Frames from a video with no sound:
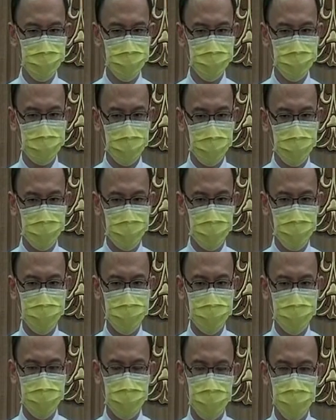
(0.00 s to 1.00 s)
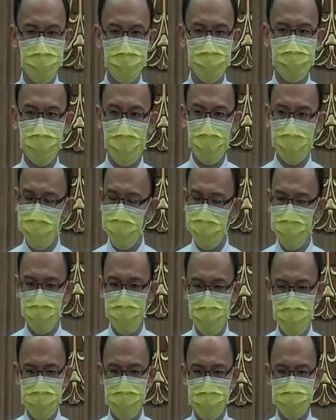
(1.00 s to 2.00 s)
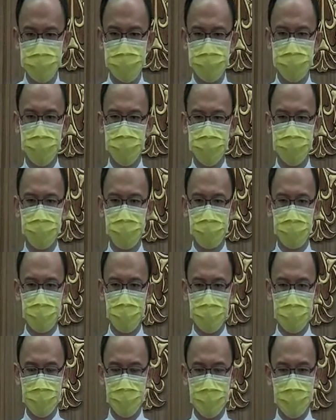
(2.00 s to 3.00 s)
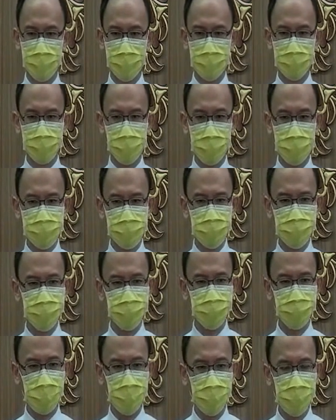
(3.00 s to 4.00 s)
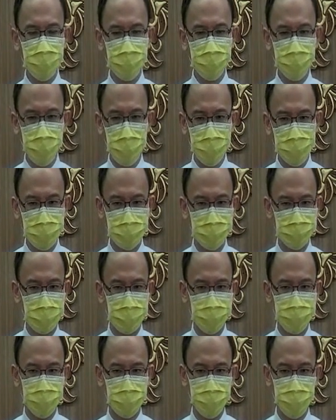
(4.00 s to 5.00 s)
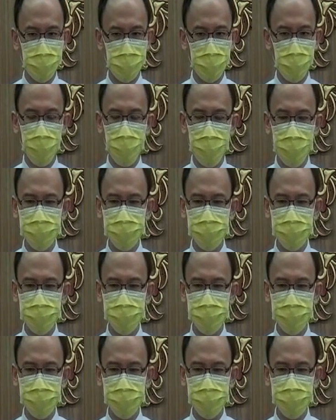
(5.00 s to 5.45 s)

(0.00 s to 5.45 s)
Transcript: 当然，防疫我们要做。但是防疫的过程当中，我们